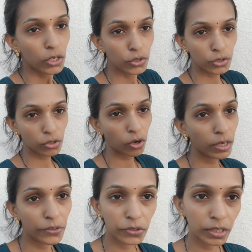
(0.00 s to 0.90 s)
ஸோ
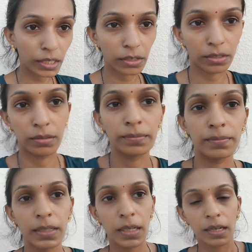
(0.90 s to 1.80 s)
சாலிட் வந்து நீங்கள்
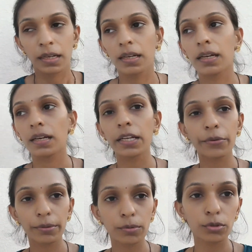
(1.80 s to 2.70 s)

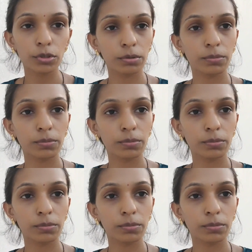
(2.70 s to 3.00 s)
லிக்விட் கொடுத்து